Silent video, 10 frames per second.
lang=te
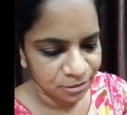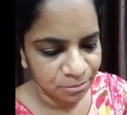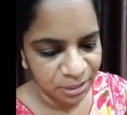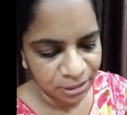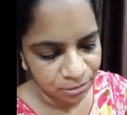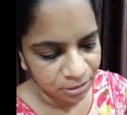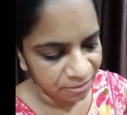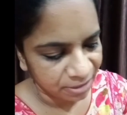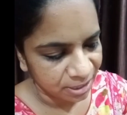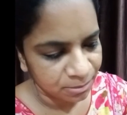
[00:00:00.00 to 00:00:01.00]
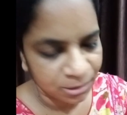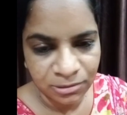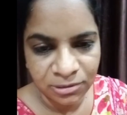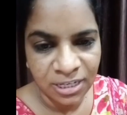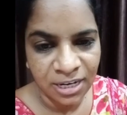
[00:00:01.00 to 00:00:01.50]
మీకు అవైలబుల్
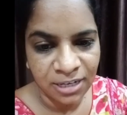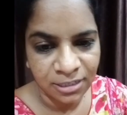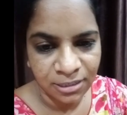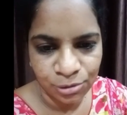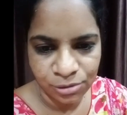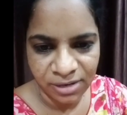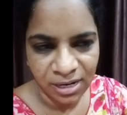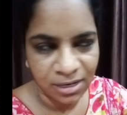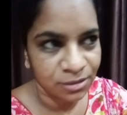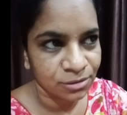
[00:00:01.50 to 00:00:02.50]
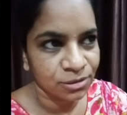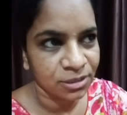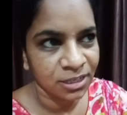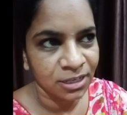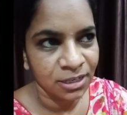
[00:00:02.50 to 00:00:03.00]
ఉంది అంటే రోజు వాటర్
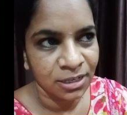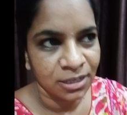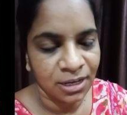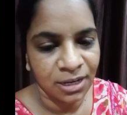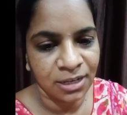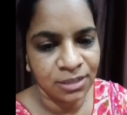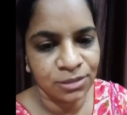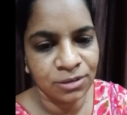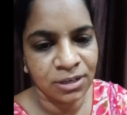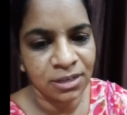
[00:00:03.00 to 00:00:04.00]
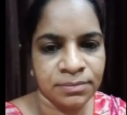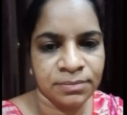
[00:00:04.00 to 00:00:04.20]
వేసుకోండి లేదు అంటే